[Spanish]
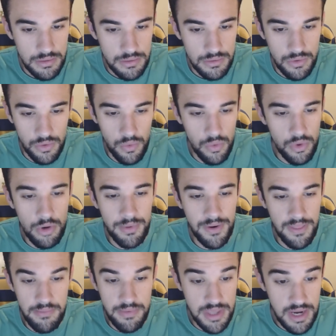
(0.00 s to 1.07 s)
con un nombre
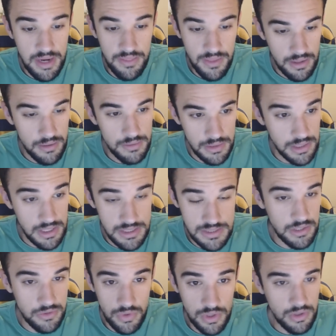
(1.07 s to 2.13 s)
de mierda, y es,
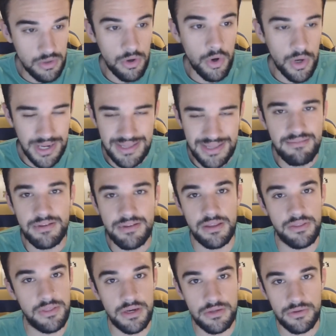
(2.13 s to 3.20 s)
esto es
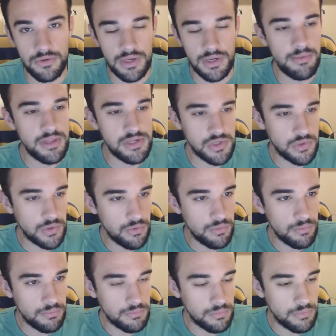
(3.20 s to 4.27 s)
objetivamente cierto. LMD Show es
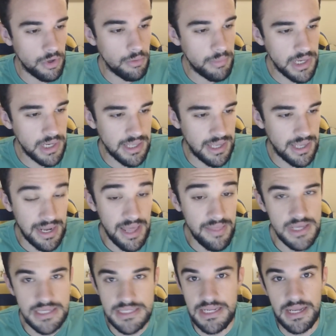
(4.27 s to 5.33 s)
un nombre que a
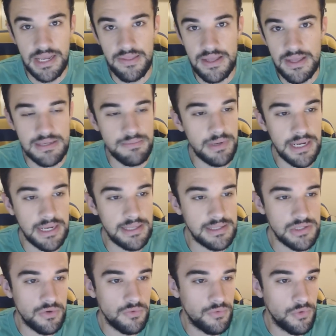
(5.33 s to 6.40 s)
nadie se le queda, siempre la gente
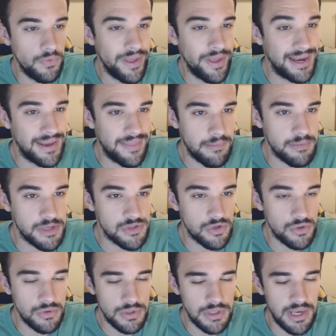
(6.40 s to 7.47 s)
se confunde. LDM
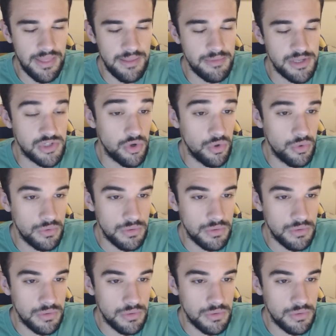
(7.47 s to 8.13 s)
Show, LDM Show,